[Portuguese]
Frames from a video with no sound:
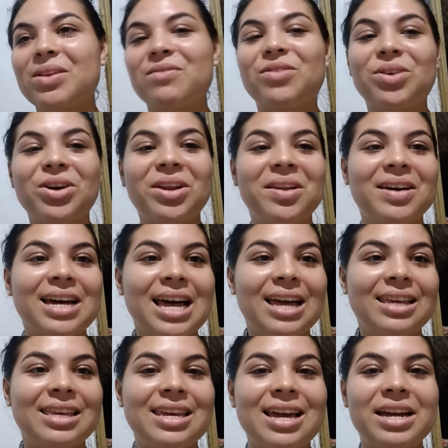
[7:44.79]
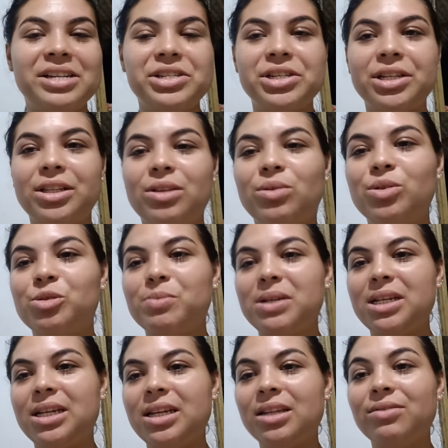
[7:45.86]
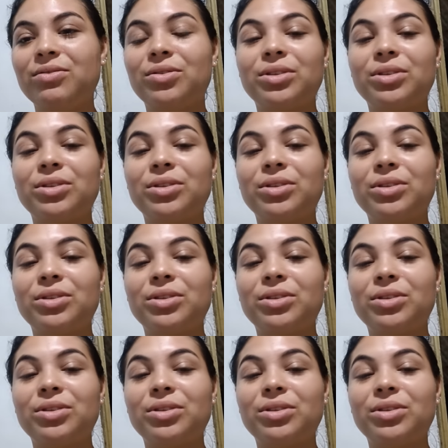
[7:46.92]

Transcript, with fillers: Vou colocar aqui a janta dos meninos.